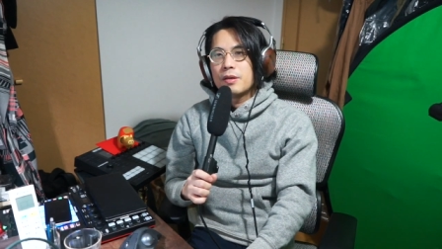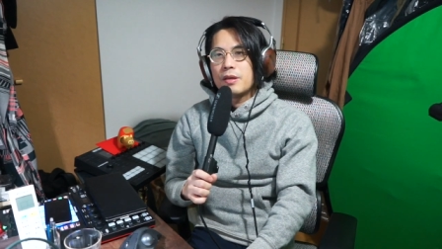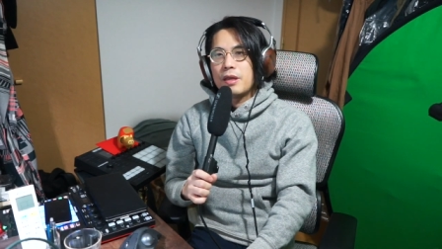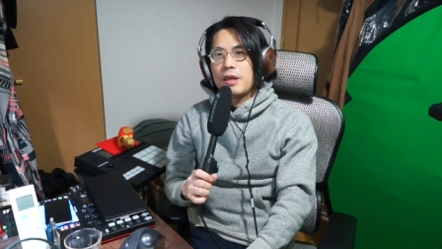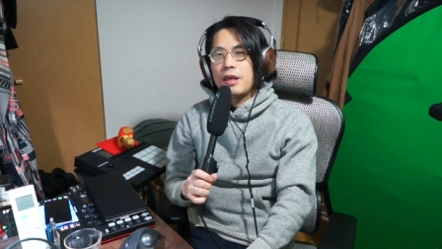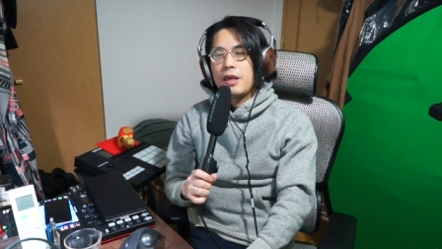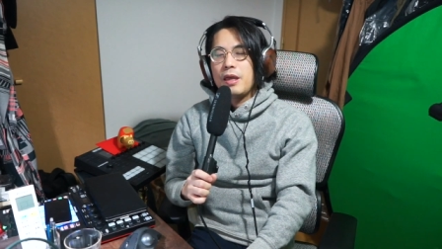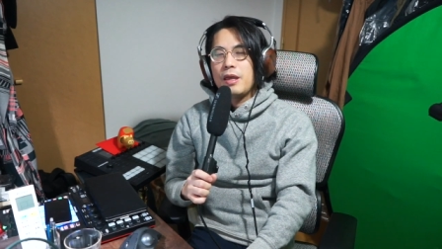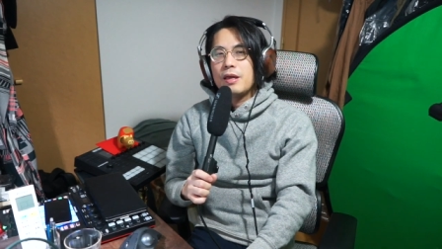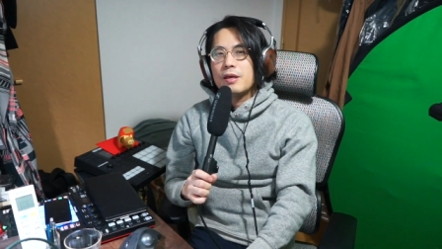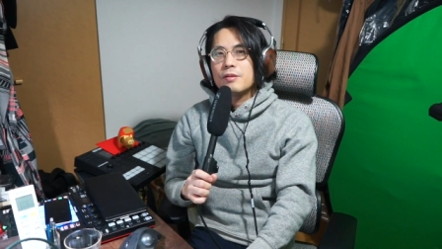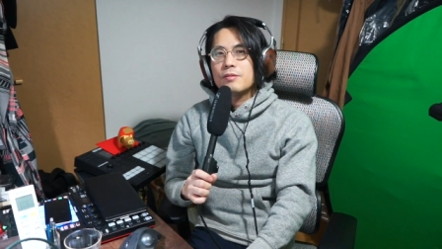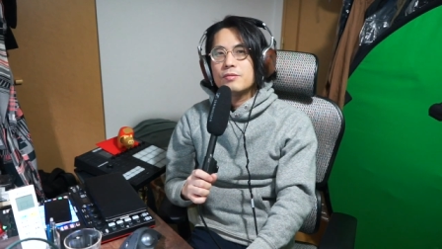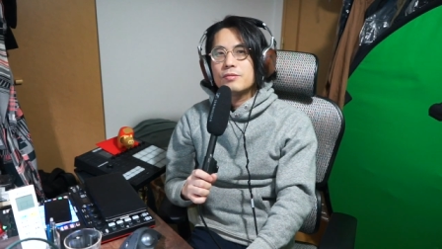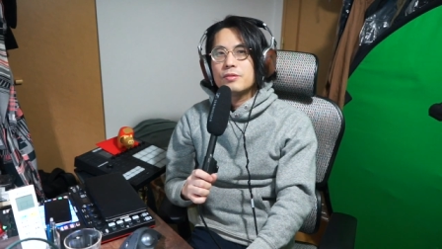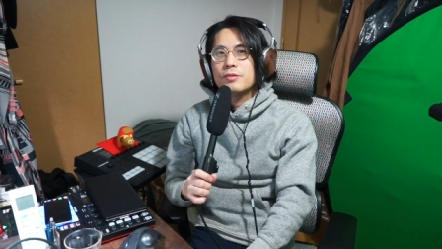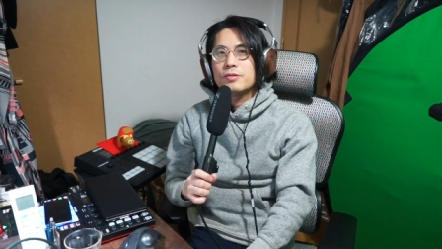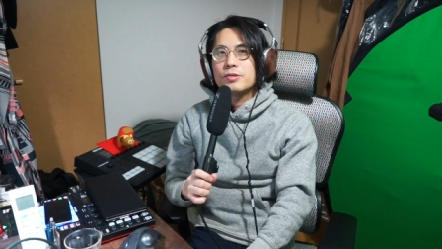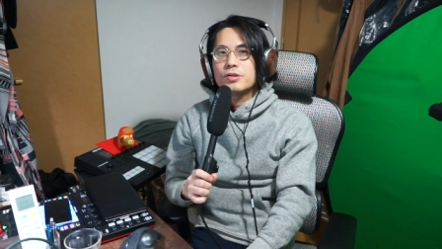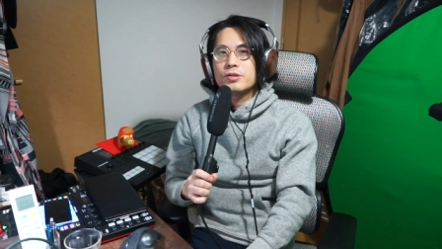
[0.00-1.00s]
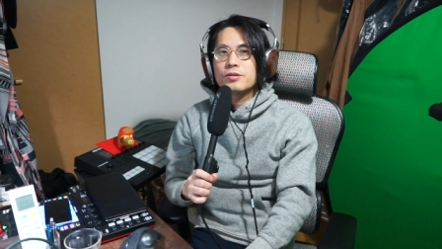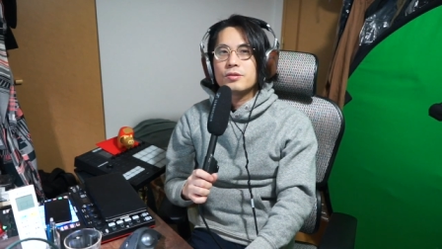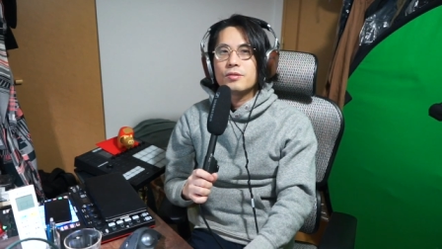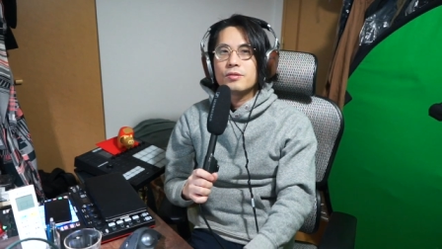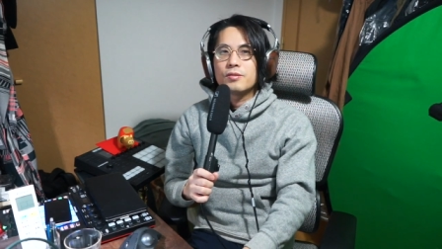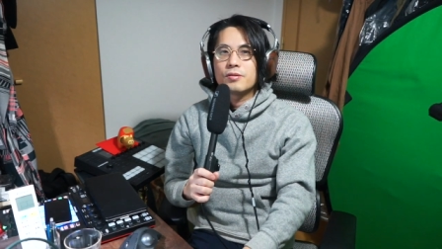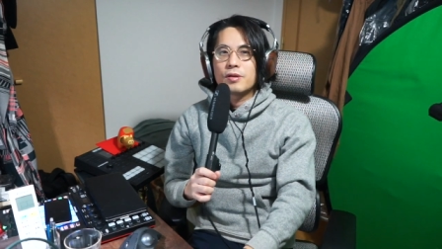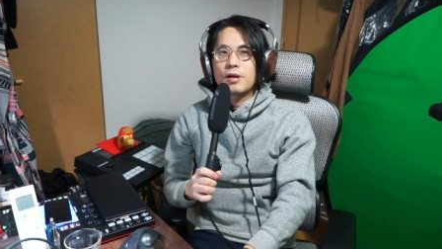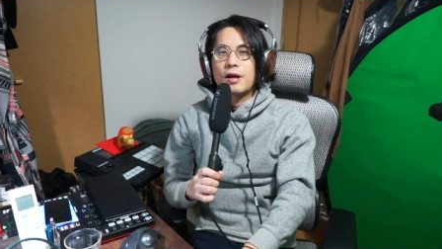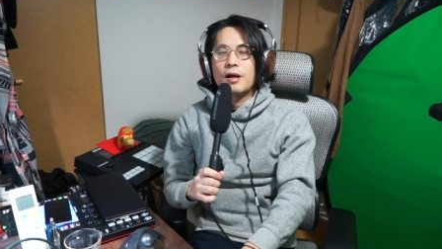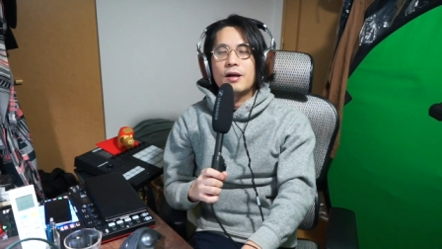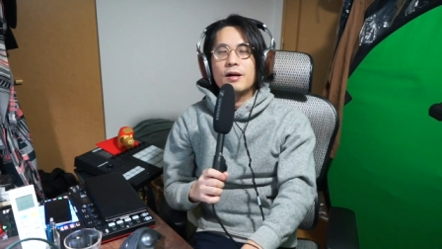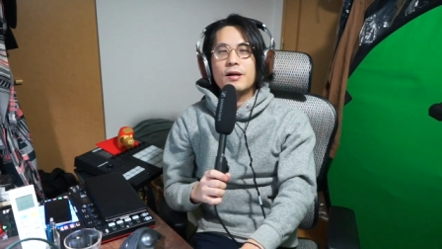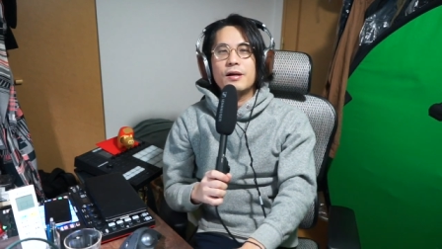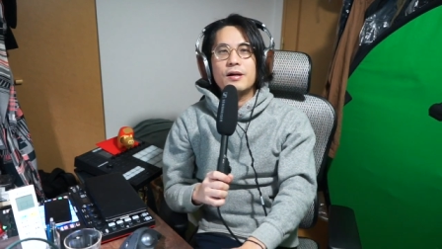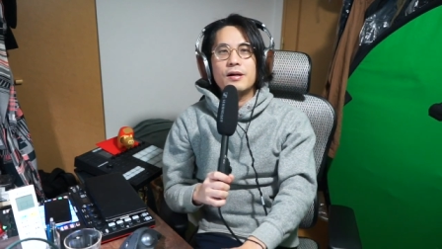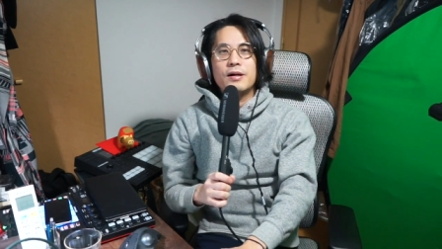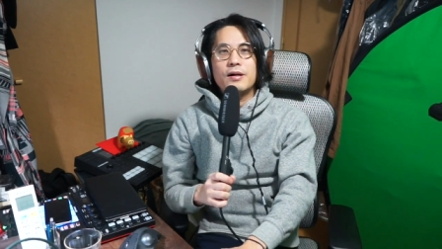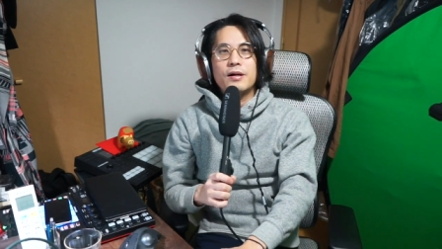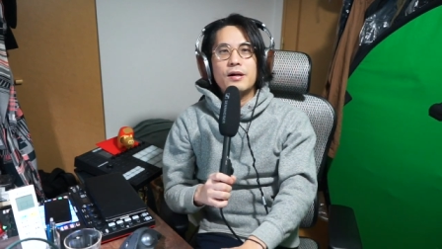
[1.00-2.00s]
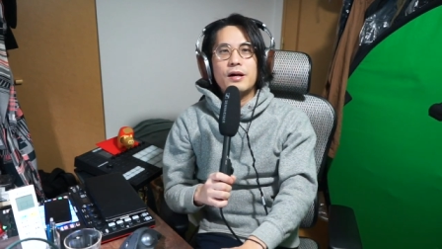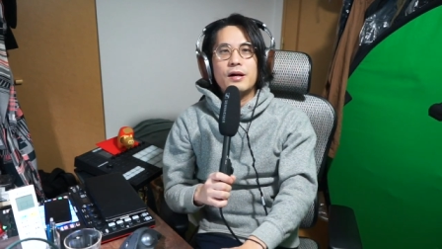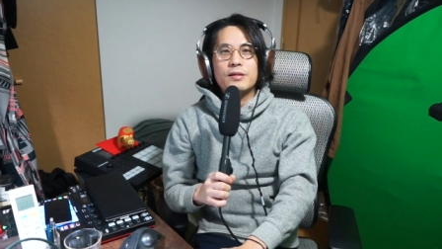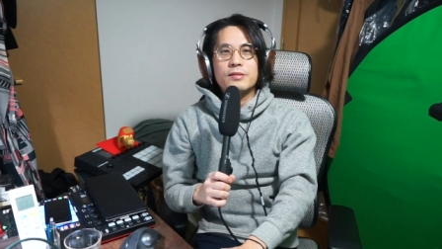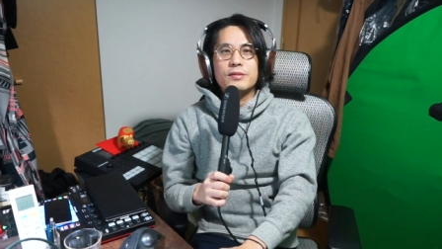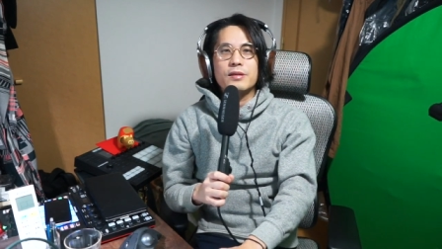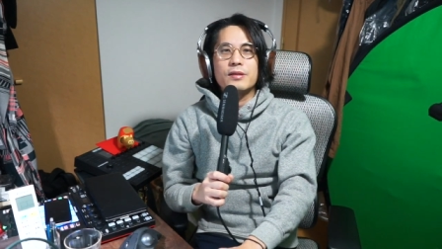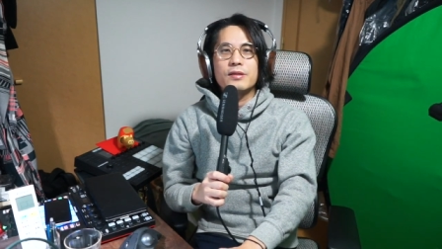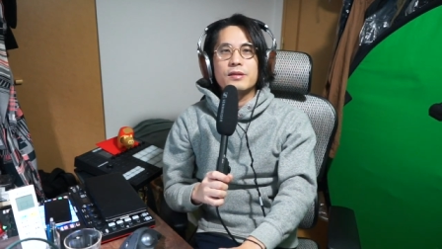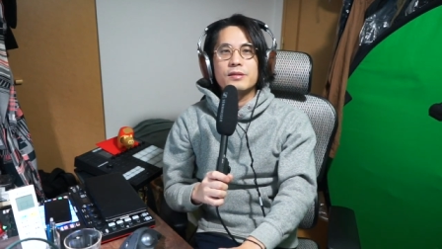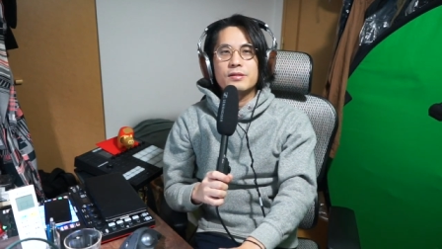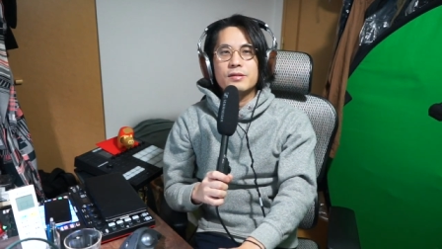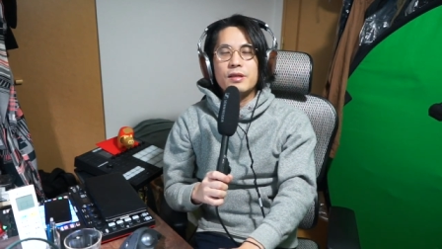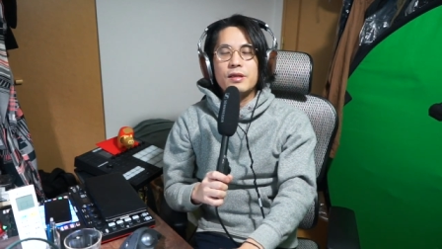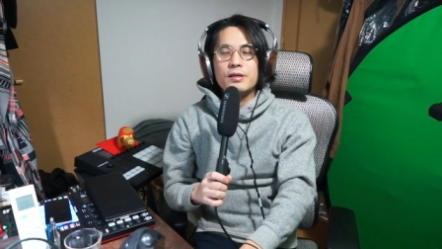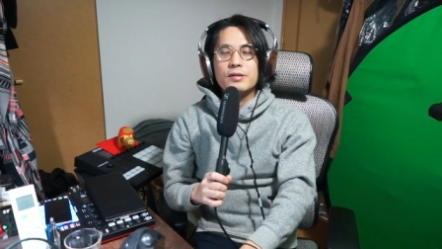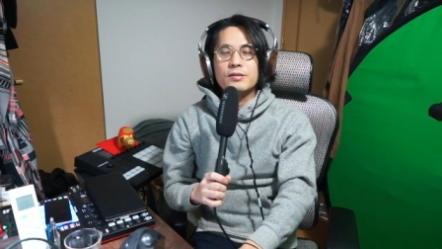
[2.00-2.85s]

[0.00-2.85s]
英語の授業があったんですね。